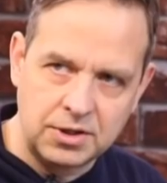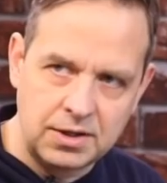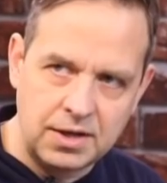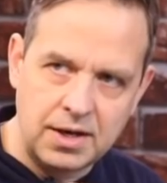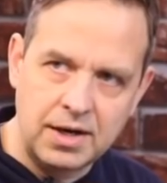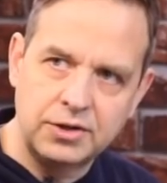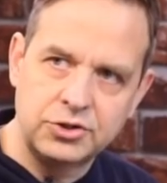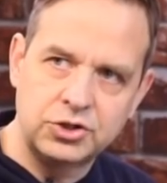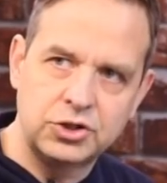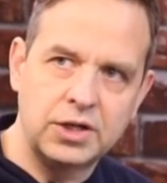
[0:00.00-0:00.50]

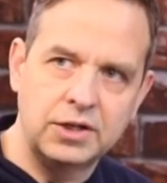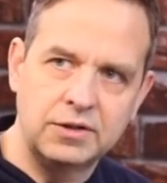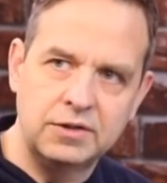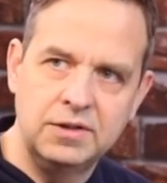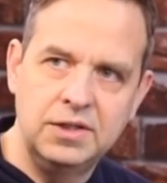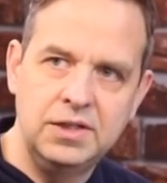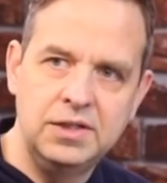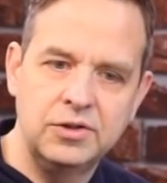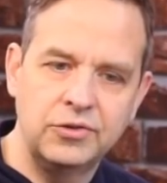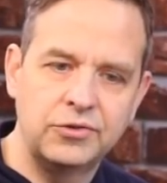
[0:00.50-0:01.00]
klare
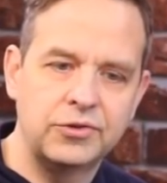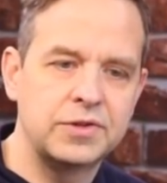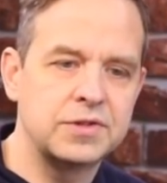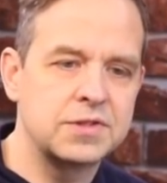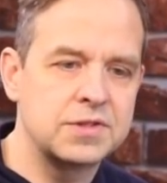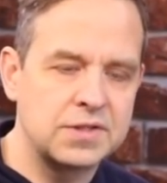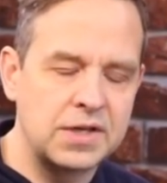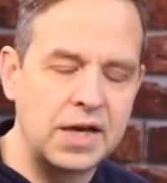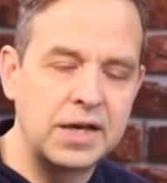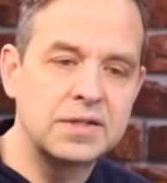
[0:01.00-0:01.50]
Strategie ist und
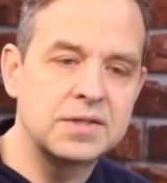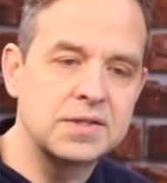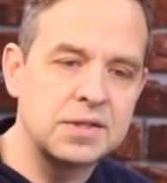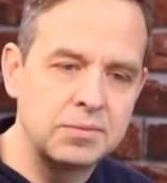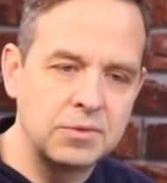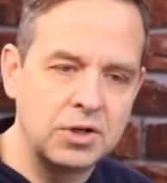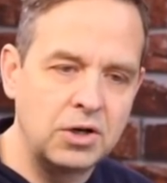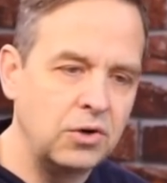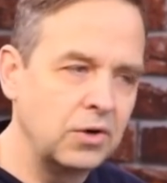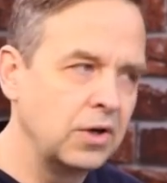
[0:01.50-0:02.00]
das zeigt es
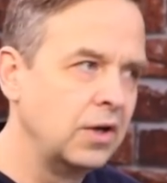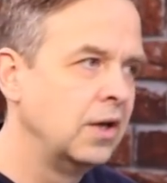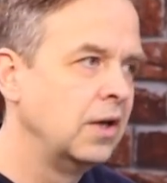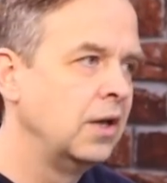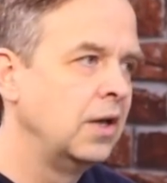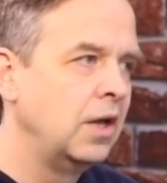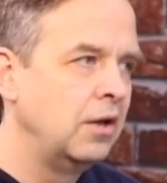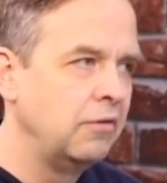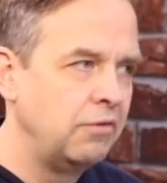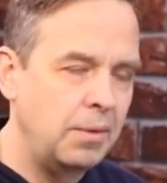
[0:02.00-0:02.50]
eben auch,
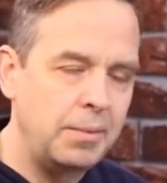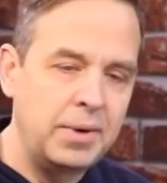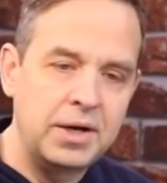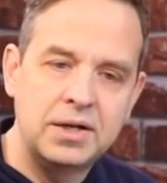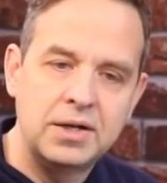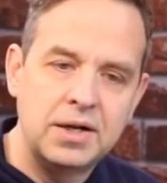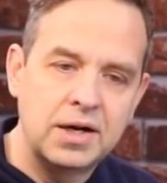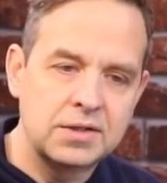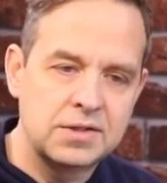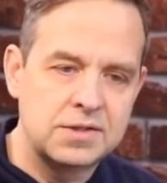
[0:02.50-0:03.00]
wenn man
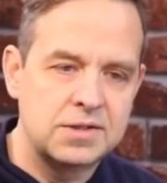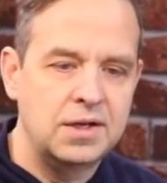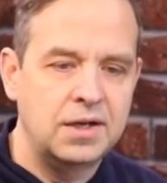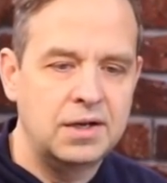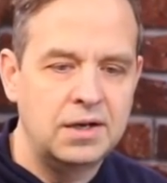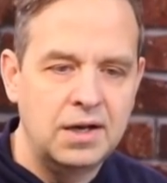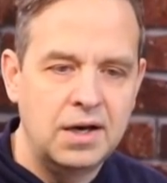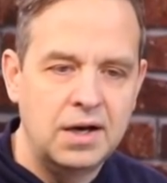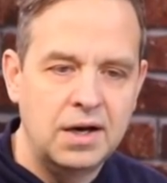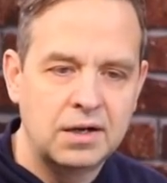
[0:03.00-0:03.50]
in
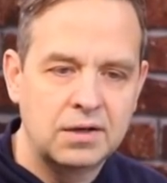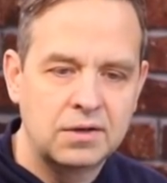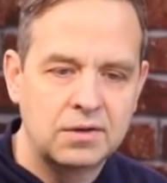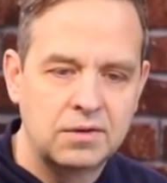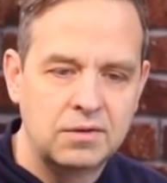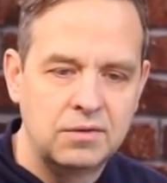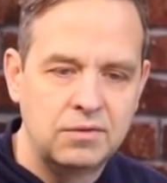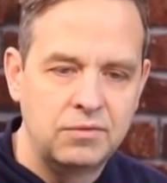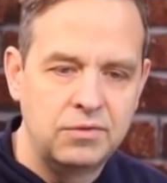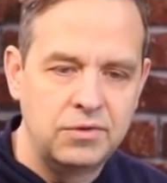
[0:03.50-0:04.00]
Aktienanlagen,
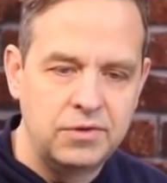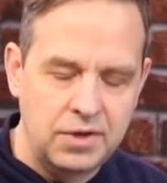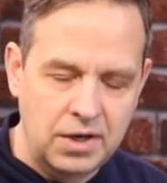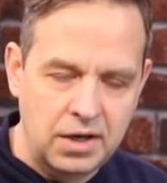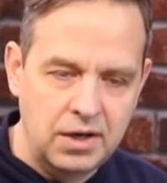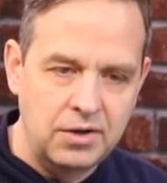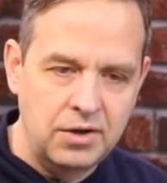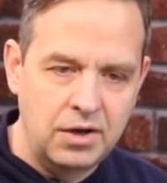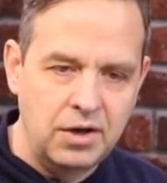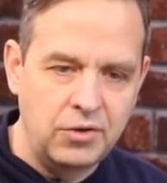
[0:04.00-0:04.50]
äh,
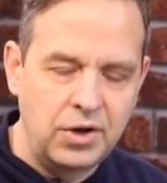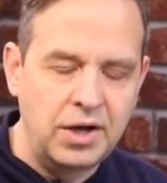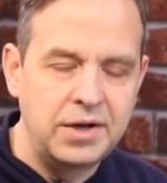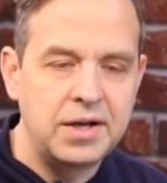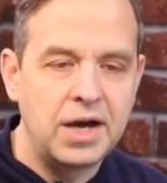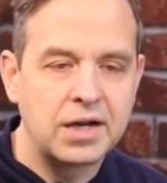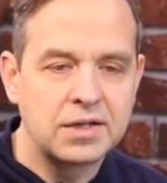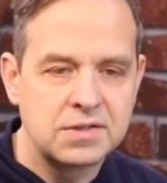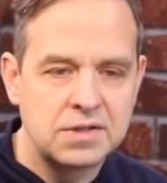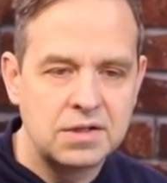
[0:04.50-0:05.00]
also in
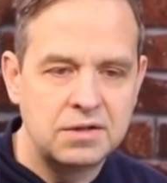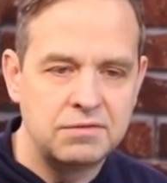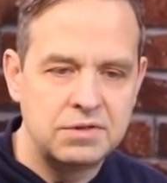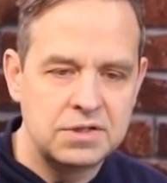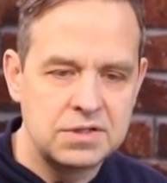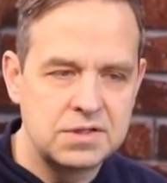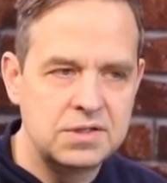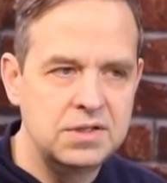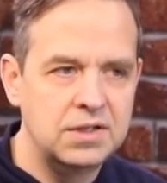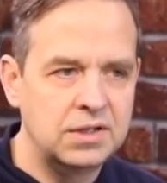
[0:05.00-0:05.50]
Aktien
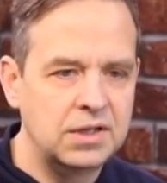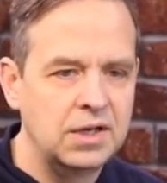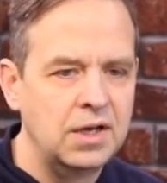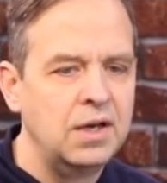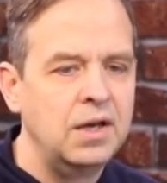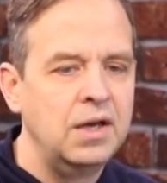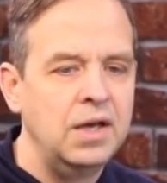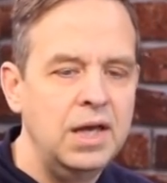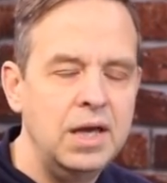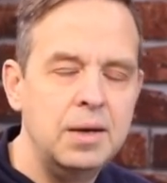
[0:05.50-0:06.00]
investiert,
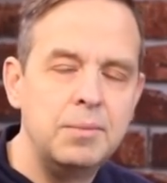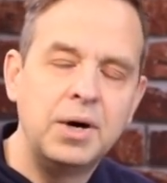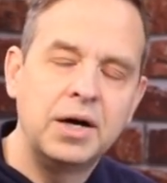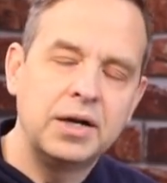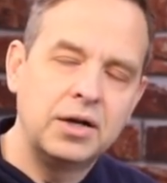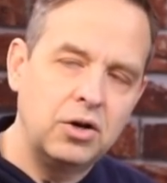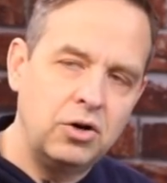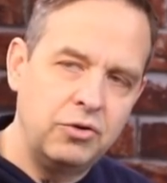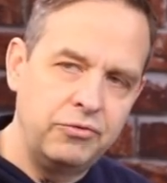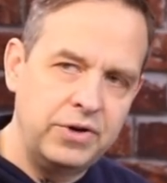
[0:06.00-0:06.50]
immer
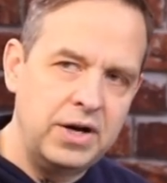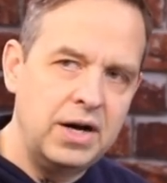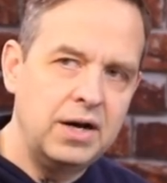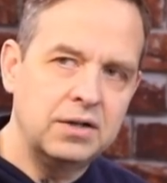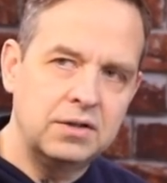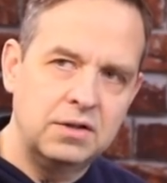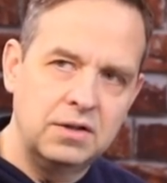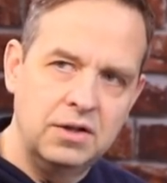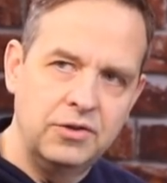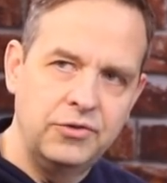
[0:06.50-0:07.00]
darauf
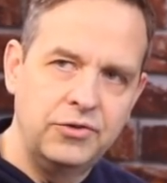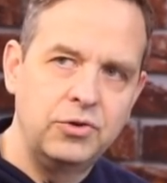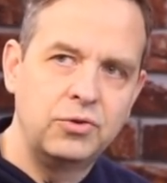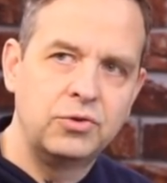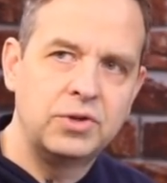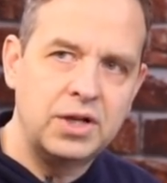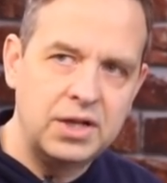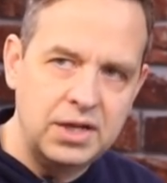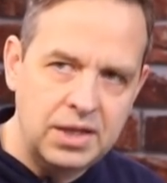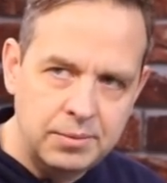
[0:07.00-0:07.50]
achten, dass die
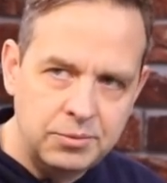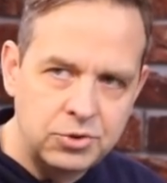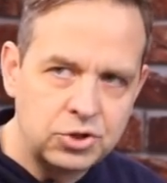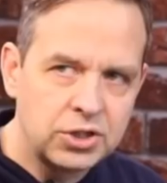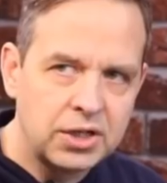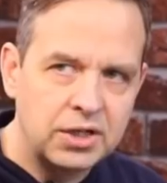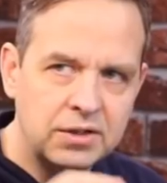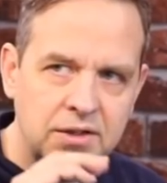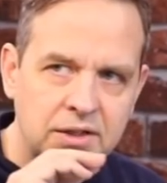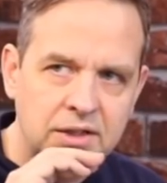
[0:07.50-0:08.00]

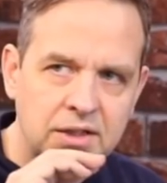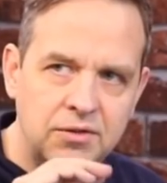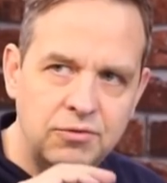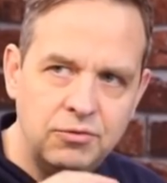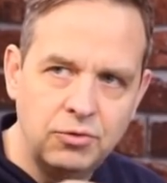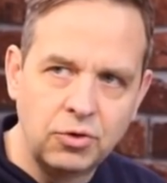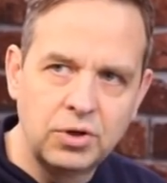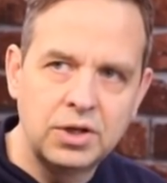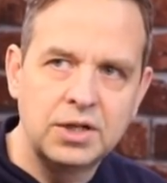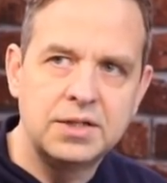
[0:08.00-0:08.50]
Unternehmensstrategie
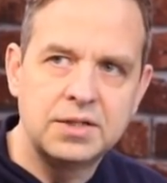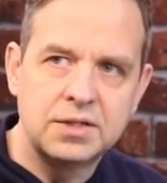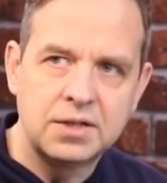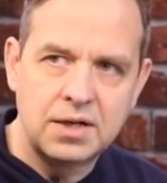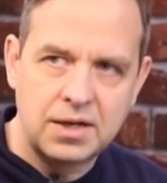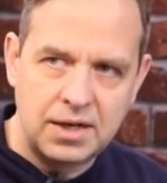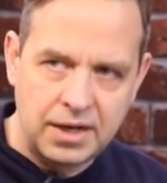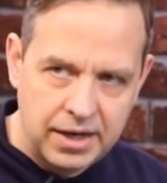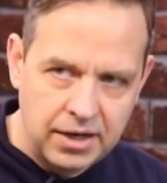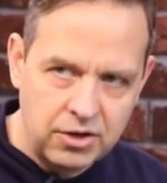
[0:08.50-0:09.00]
wirklich
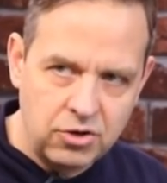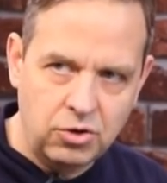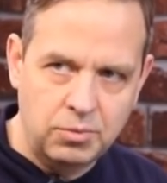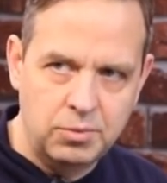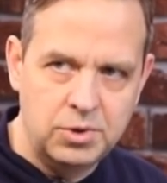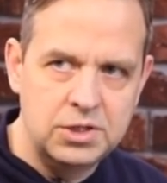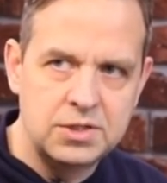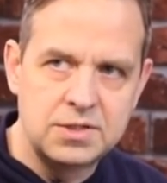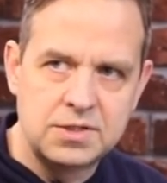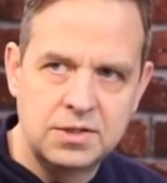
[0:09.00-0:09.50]
klar
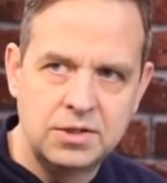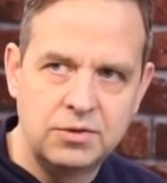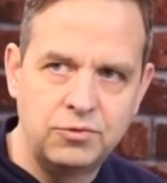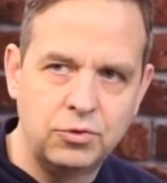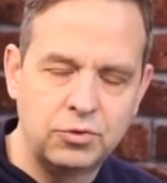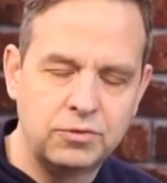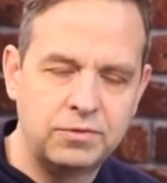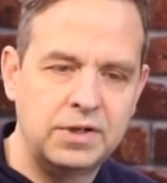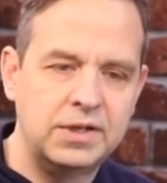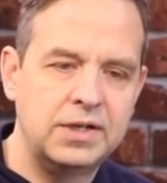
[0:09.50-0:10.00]
kommuniziert
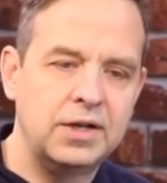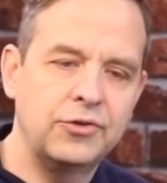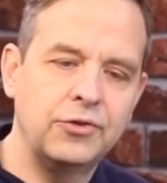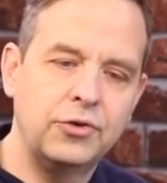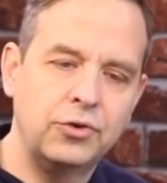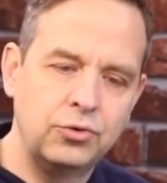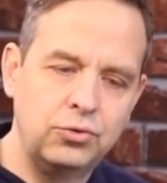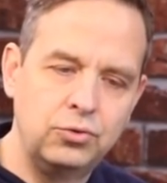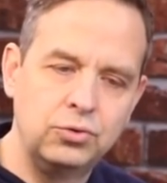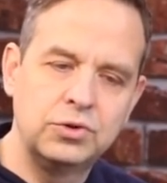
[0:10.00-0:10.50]
wird, weil das
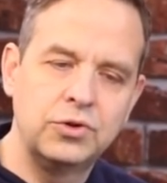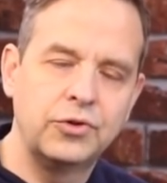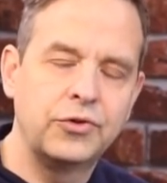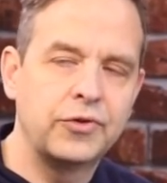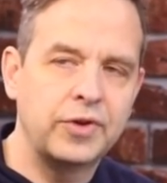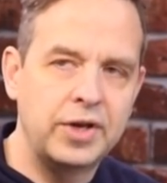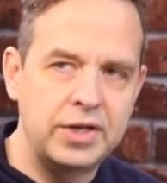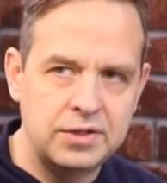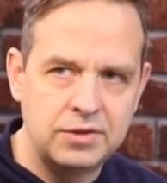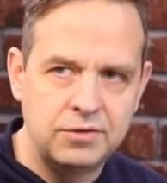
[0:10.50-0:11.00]
auch ein gutes
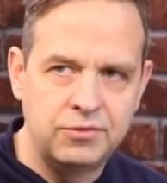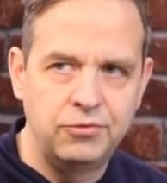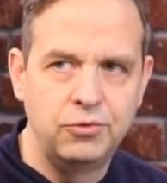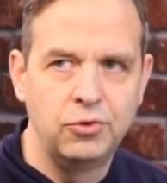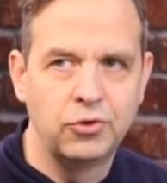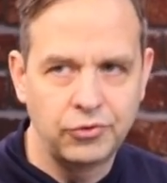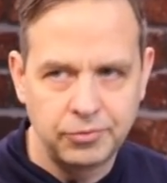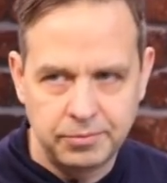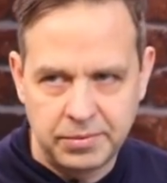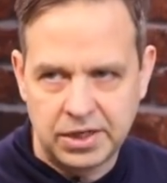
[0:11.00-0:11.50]
Zeichen
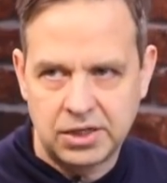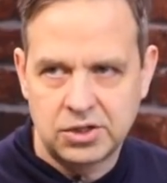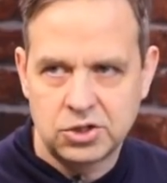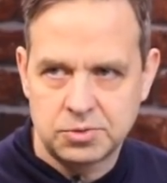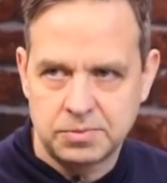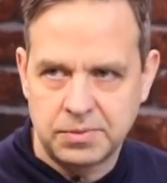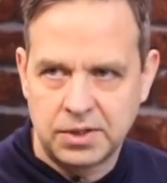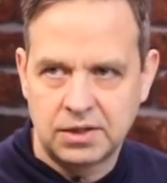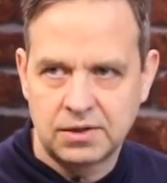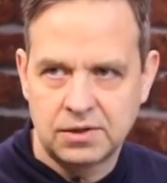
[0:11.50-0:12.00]
fürs
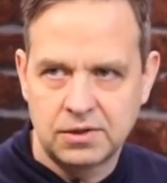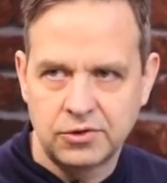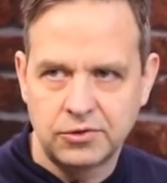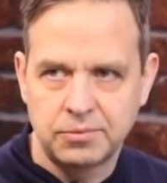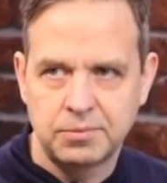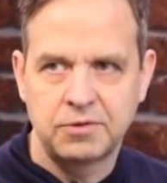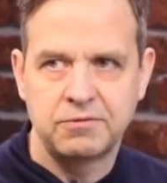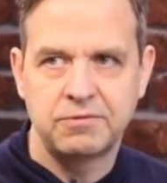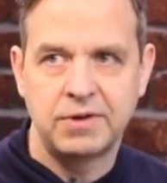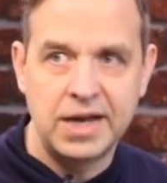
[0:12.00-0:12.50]
Management ist.
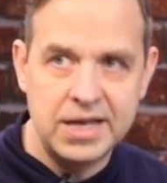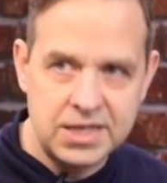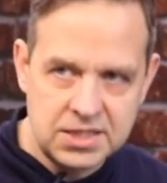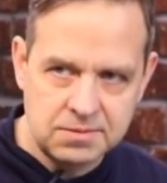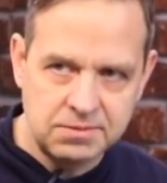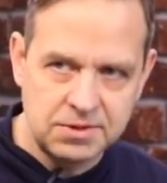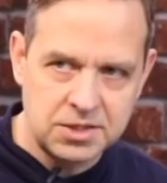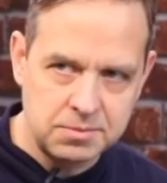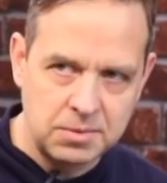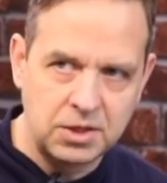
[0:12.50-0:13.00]
Man weiß,
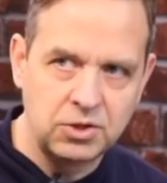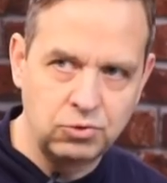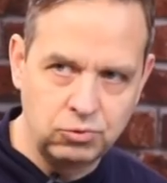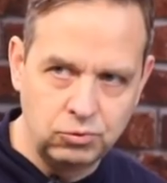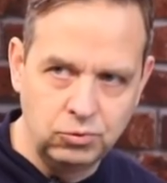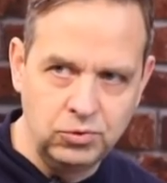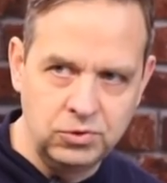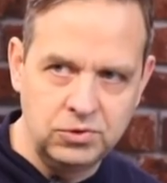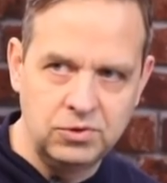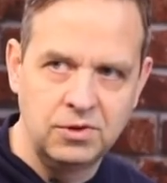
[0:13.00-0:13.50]
was man
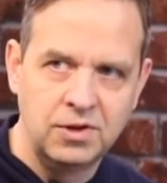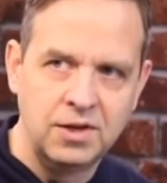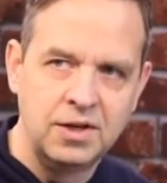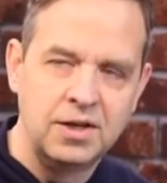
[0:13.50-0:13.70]
tut